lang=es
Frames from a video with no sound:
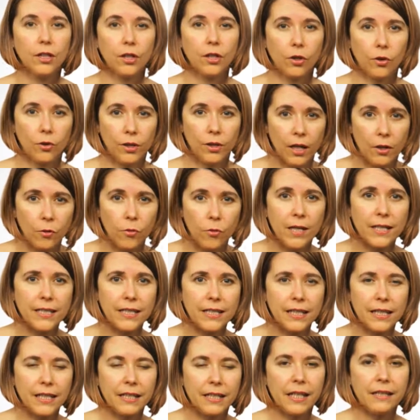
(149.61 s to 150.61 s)
con algunas
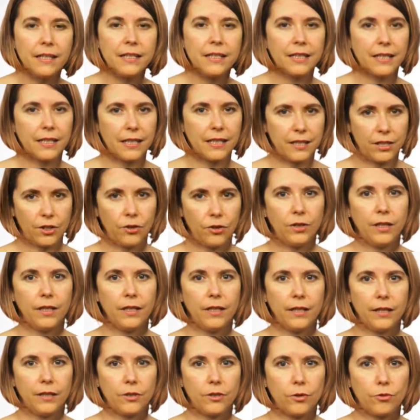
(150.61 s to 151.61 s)
entidades de gestión de
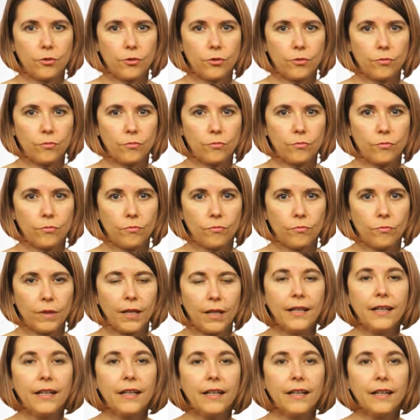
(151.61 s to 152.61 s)
derechos.
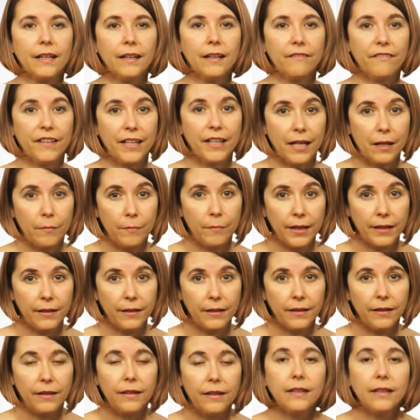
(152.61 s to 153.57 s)
Finalmente,